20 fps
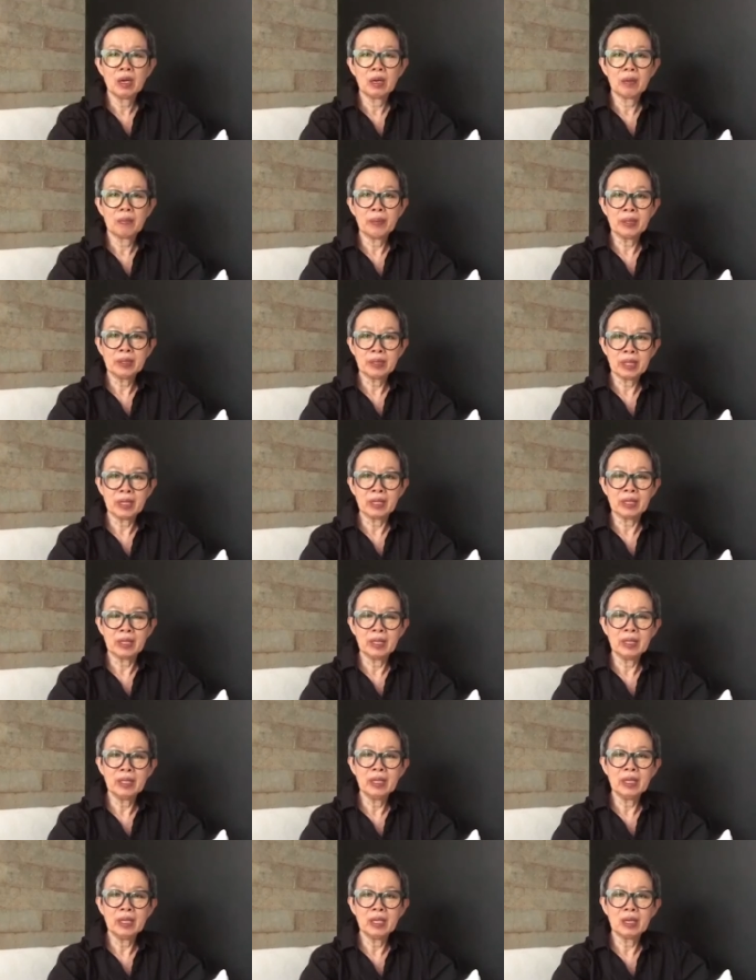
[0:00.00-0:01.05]
เป็นสิ่งที่
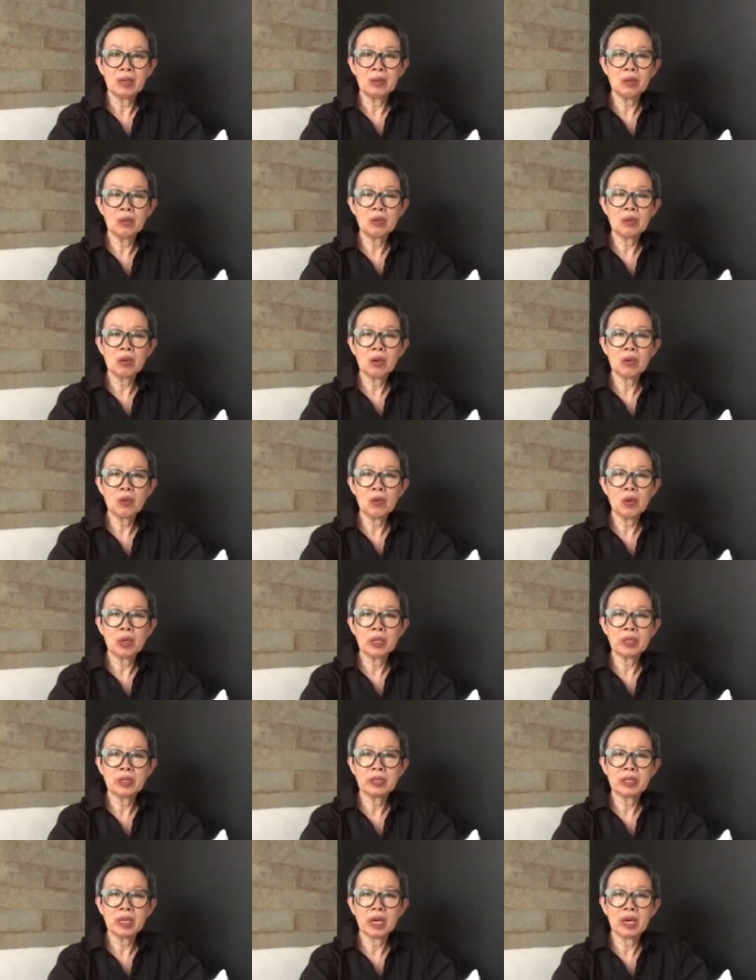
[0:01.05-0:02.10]
ดีและลูกก็ควร
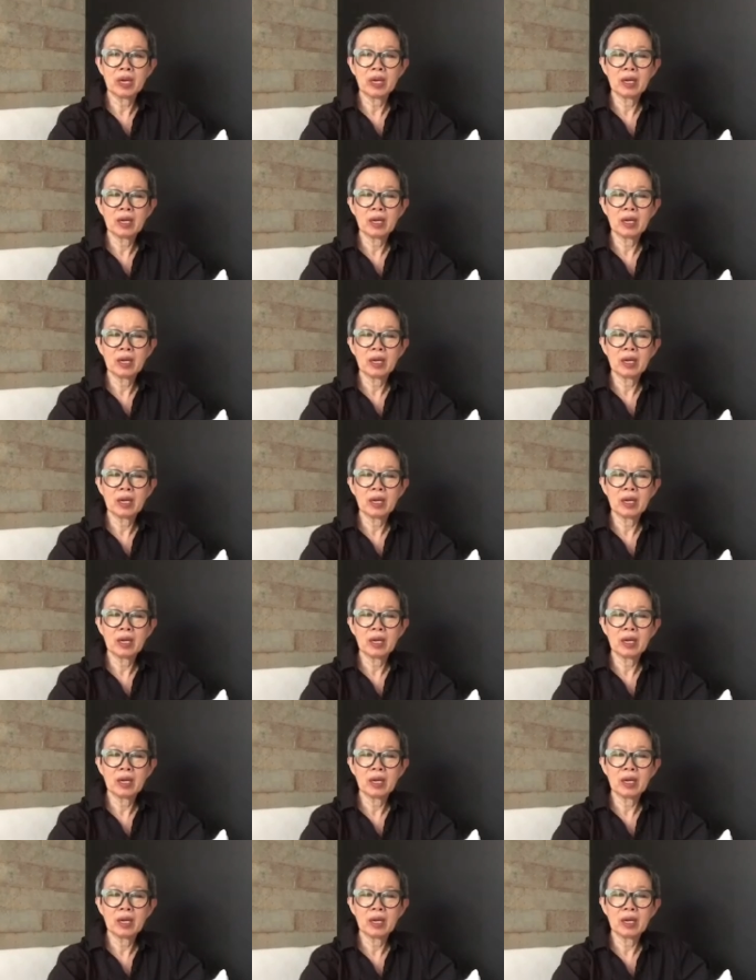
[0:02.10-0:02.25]
จะ